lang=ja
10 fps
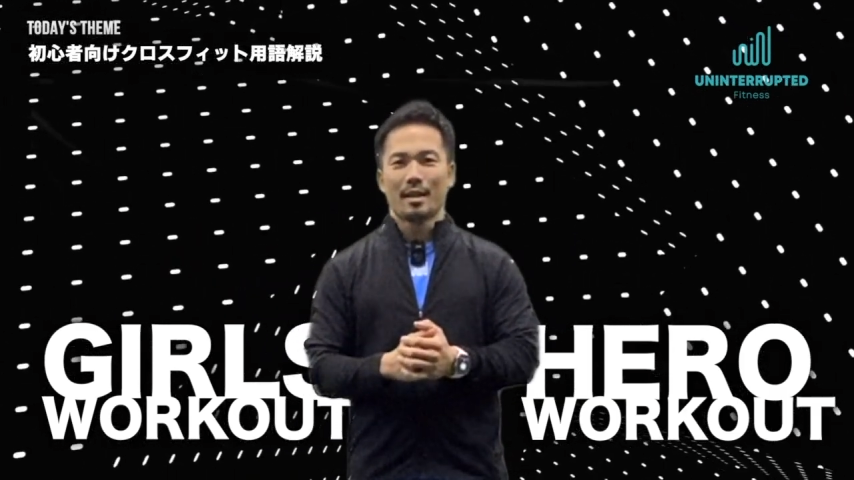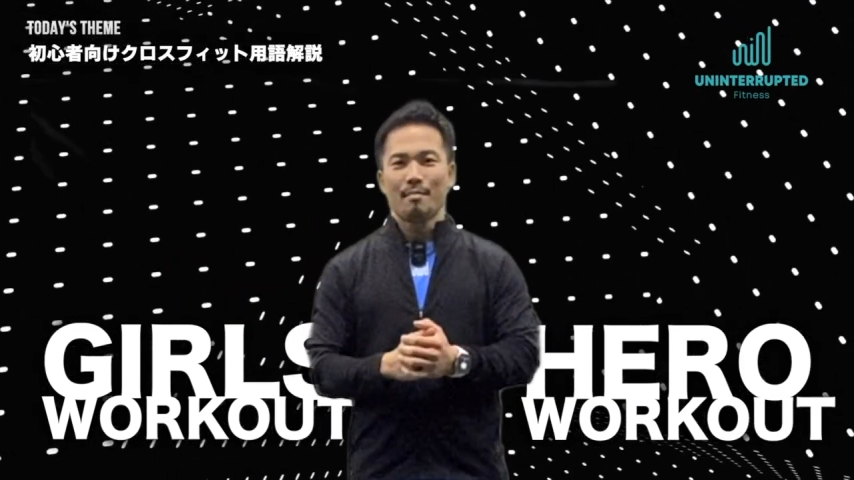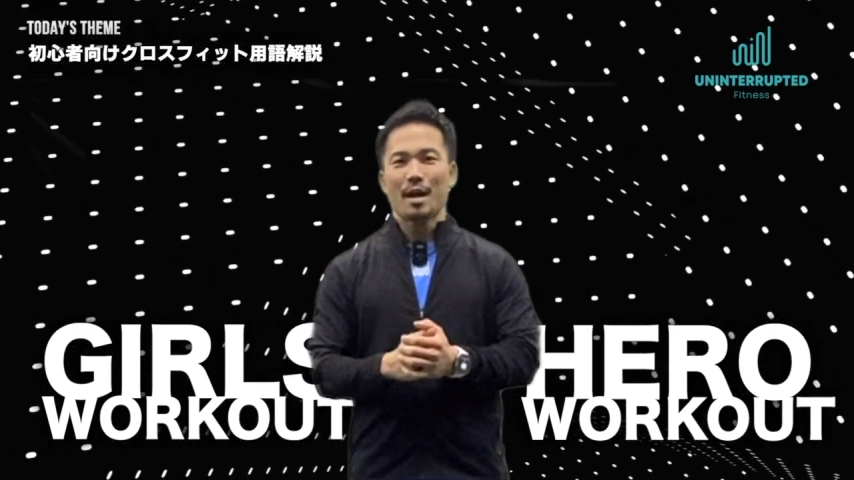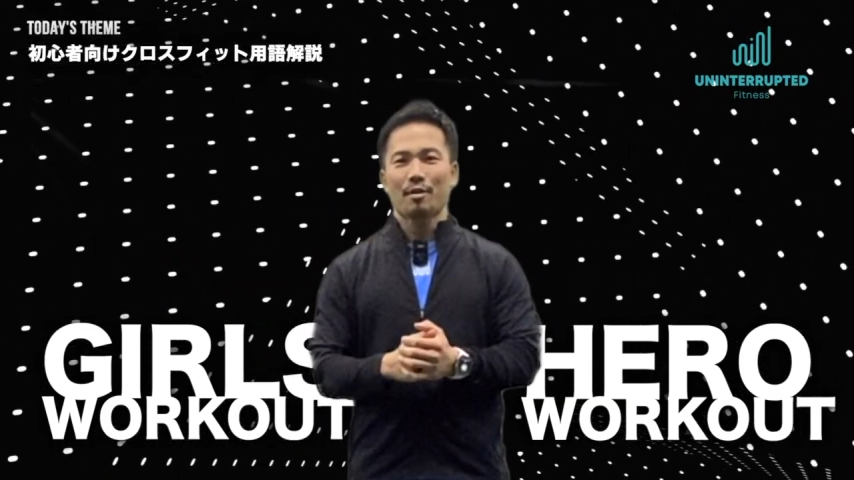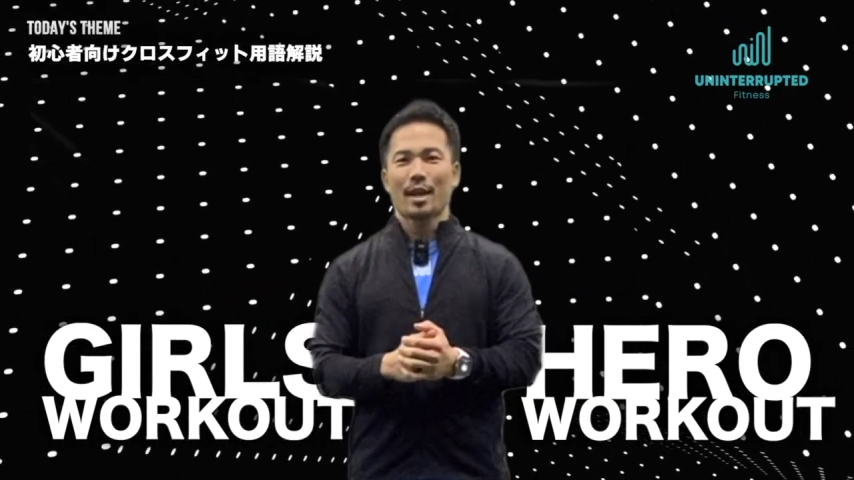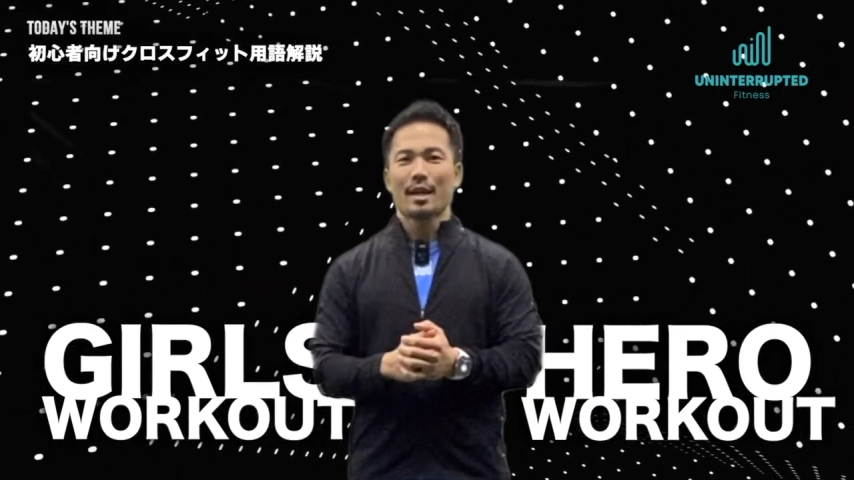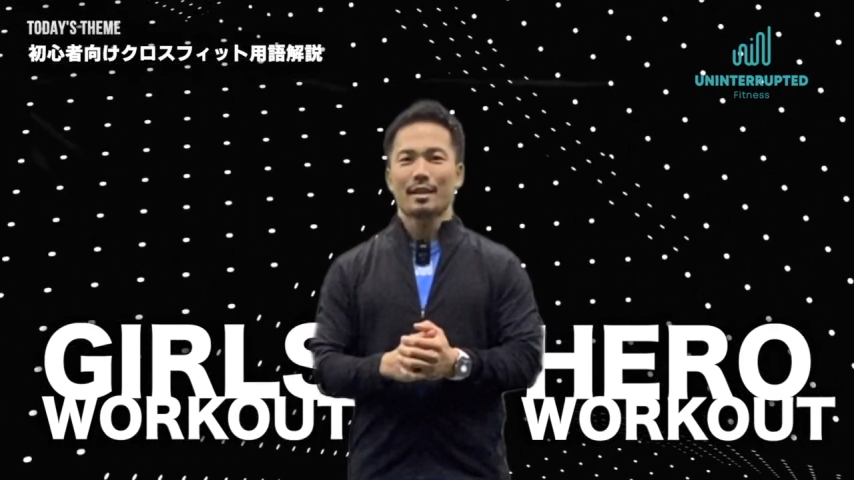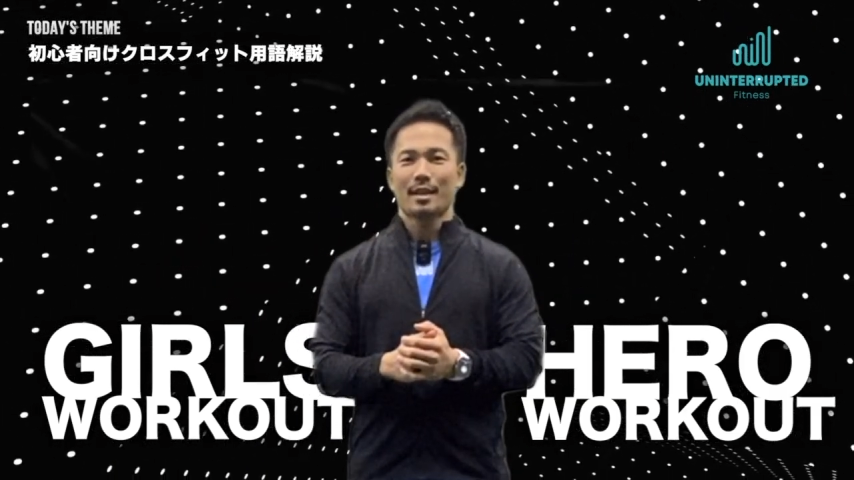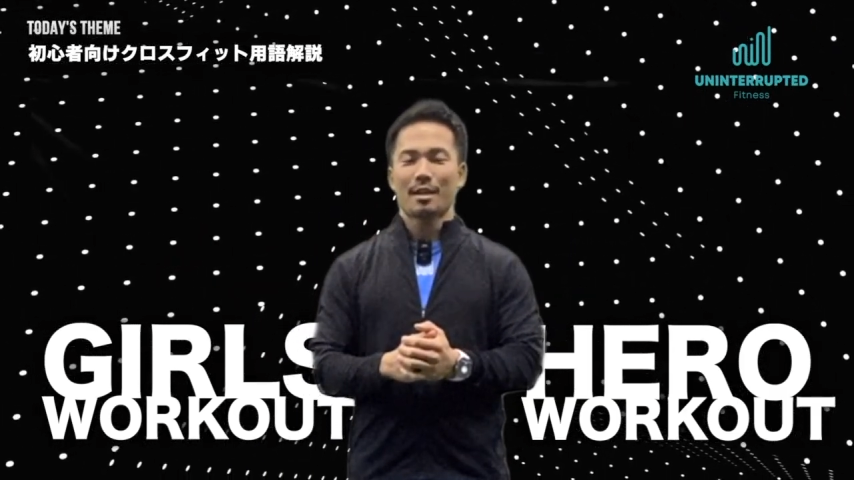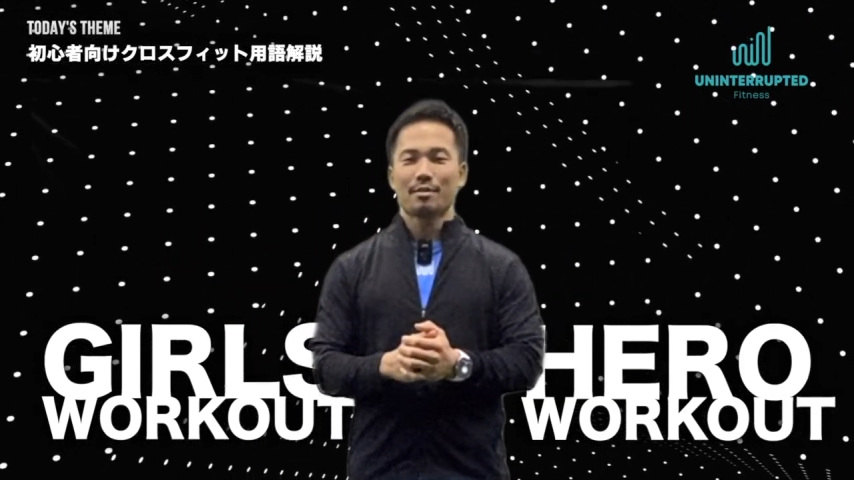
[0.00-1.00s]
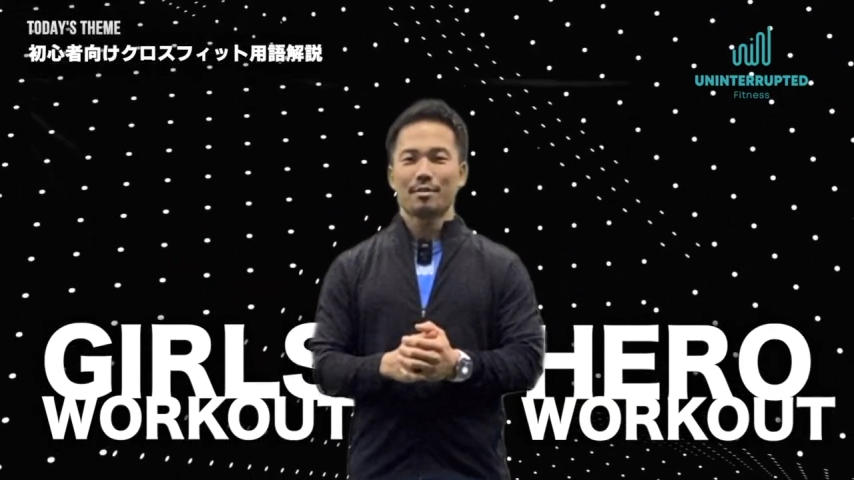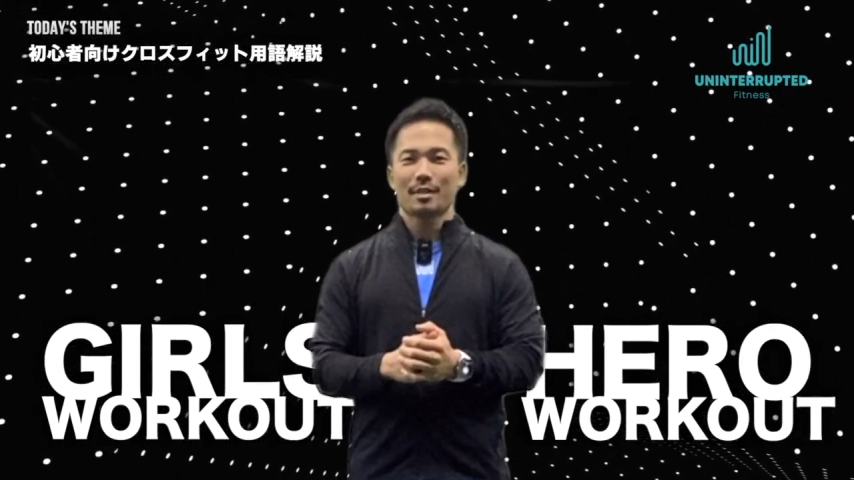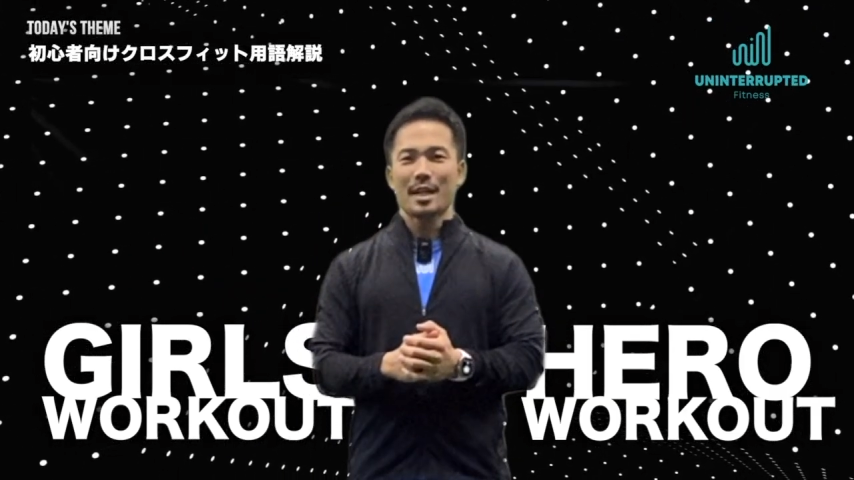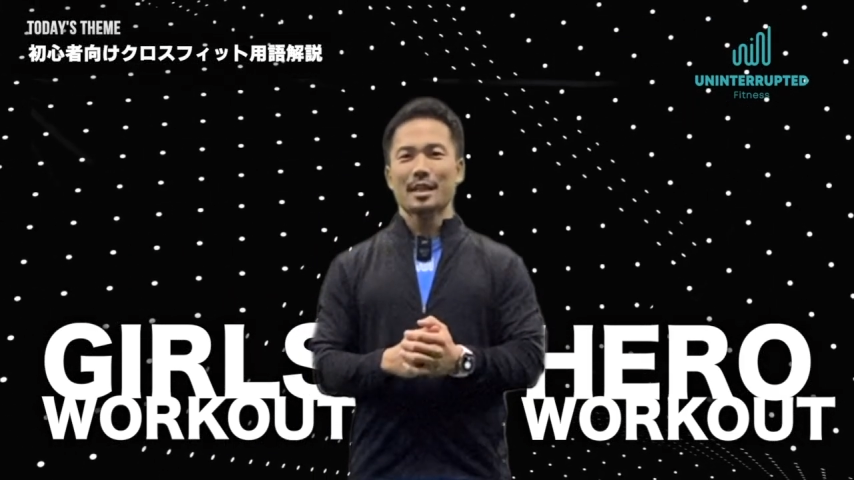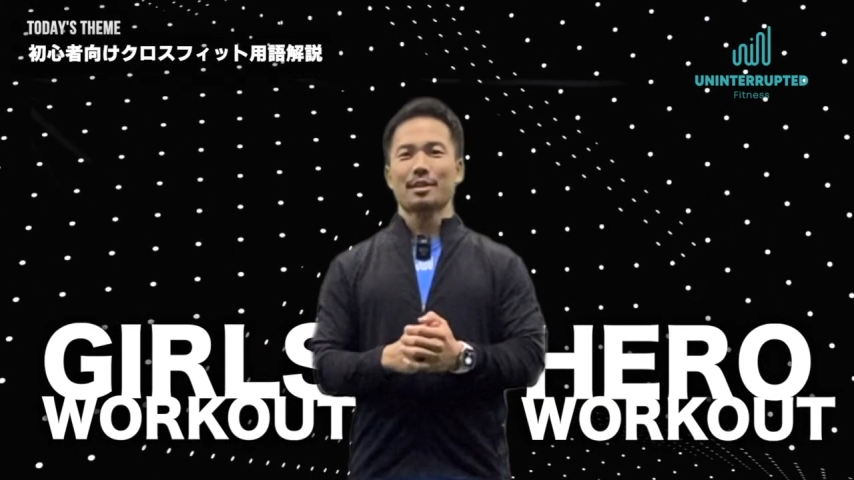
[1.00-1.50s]
まあこれあ
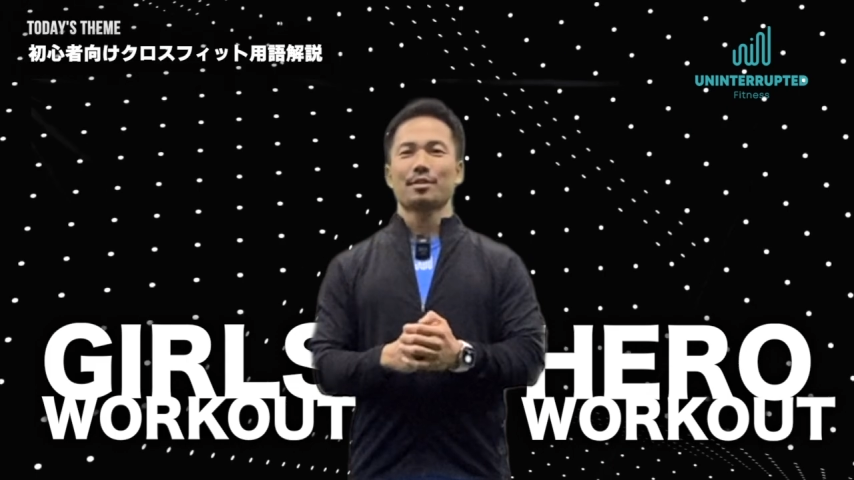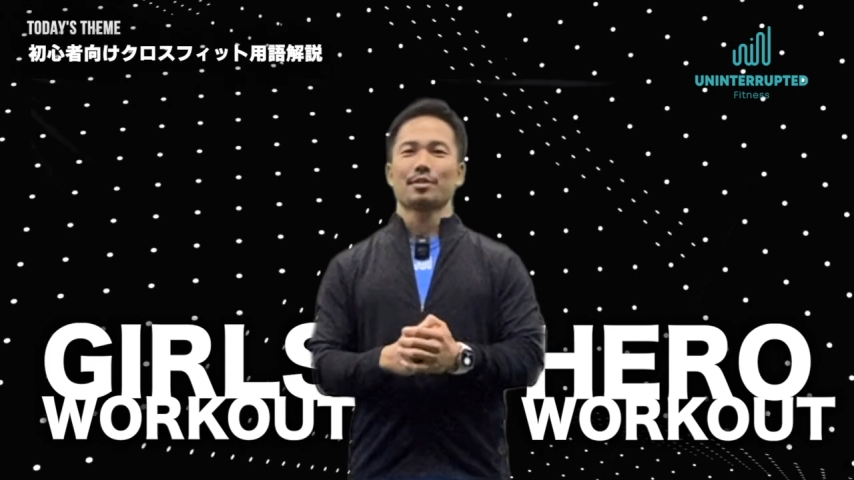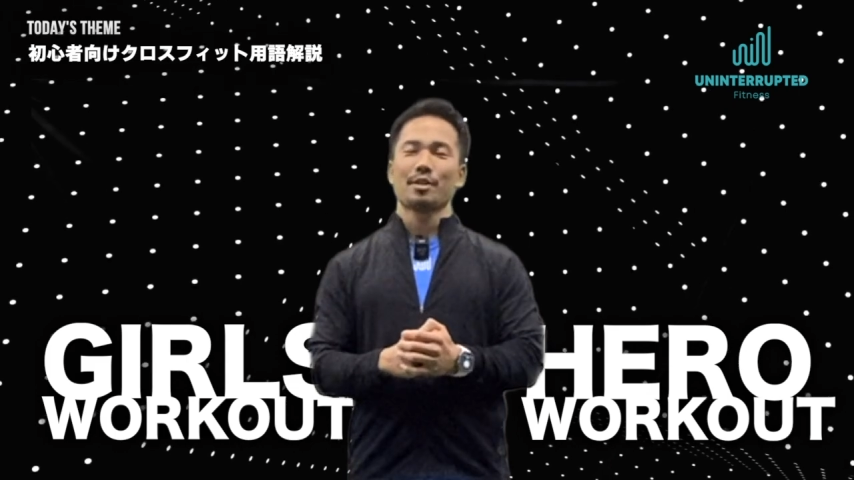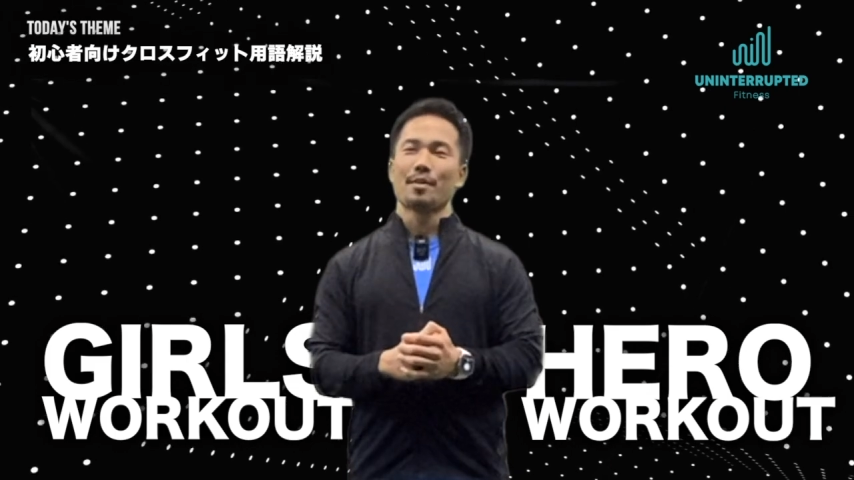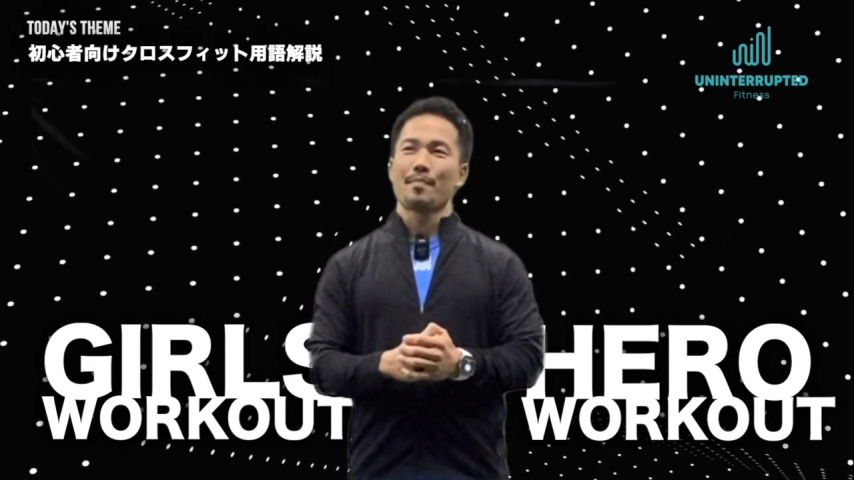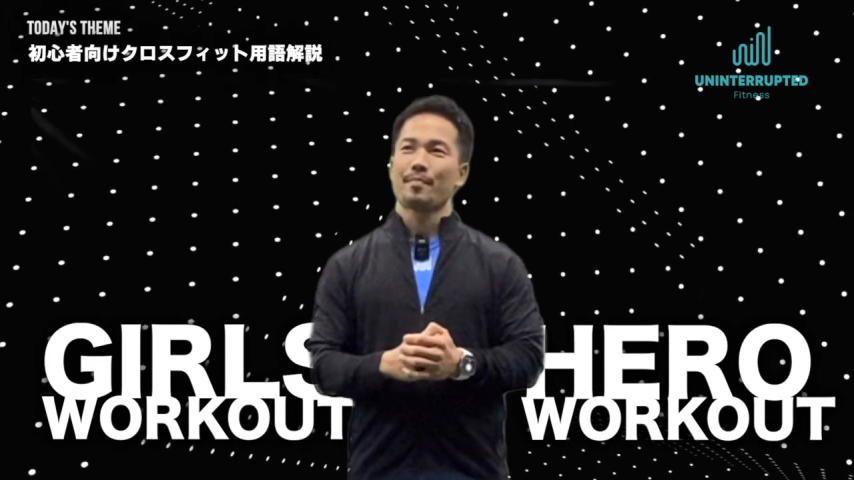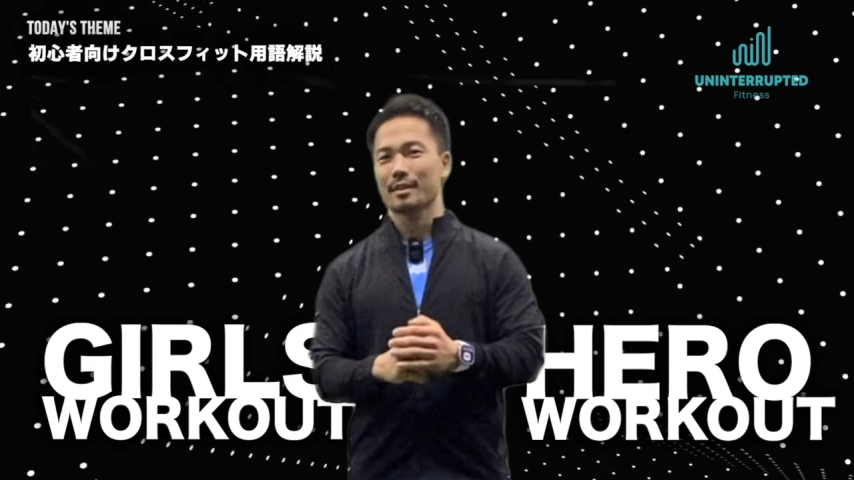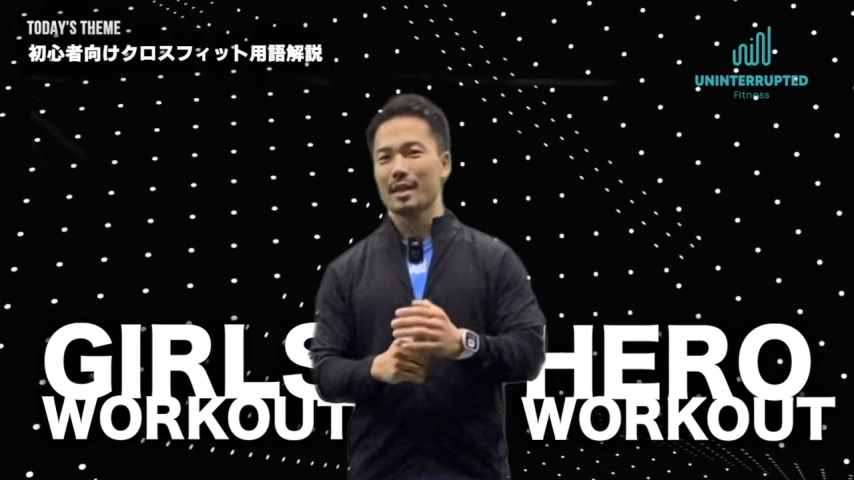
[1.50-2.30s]
の何かというと